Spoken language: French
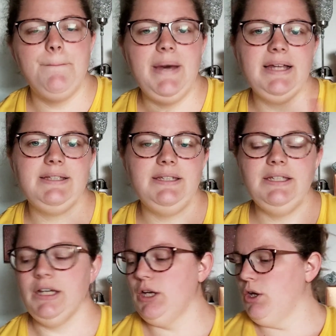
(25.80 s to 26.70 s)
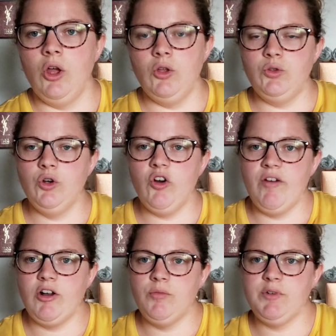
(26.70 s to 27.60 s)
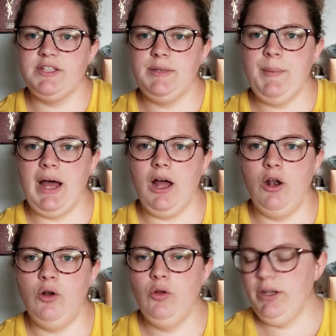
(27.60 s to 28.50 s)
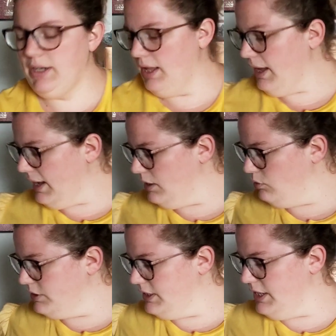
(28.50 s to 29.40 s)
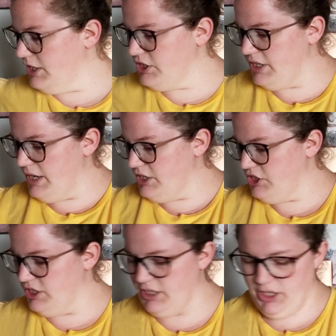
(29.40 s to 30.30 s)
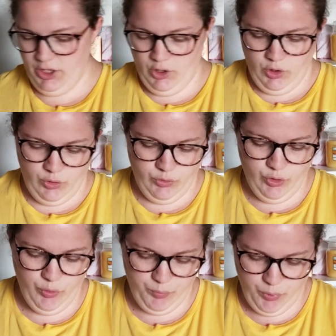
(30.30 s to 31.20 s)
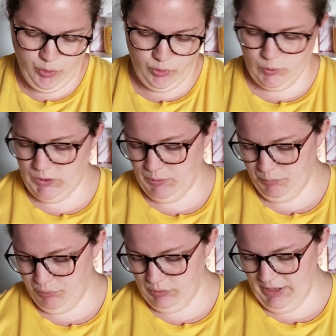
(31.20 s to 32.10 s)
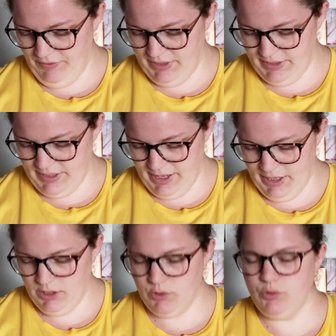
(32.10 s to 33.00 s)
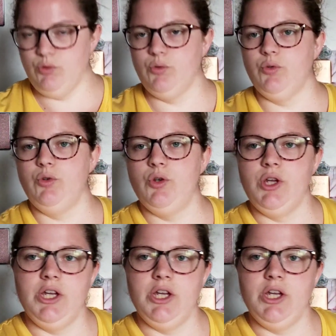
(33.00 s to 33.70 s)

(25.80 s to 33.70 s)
parti Donc on va commencer par Leclerc. À Leclerc j'ai acheté deux produits pour la vaisselle, donc